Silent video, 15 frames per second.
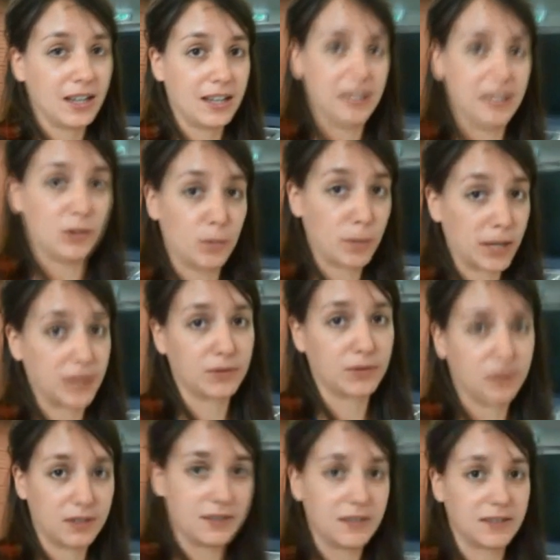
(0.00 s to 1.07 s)
Et on prête
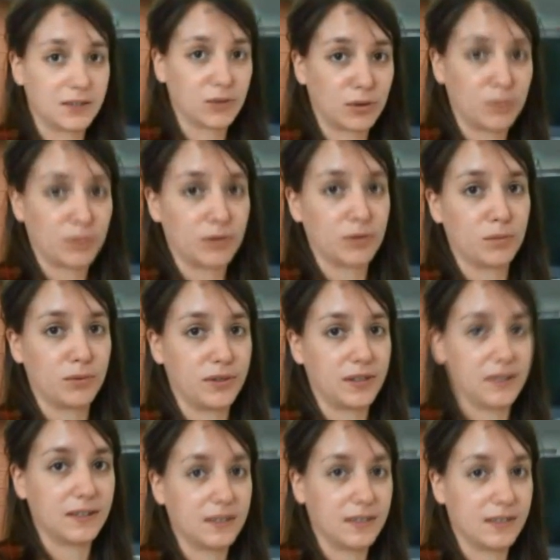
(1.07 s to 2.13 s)
aussi des instruments depuis
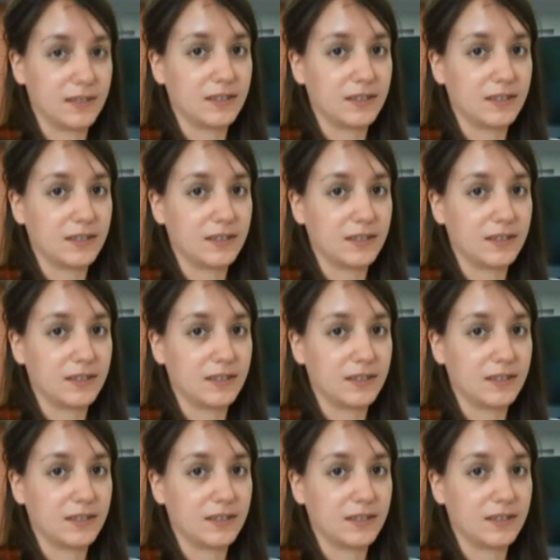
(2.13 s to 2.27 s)
cet été,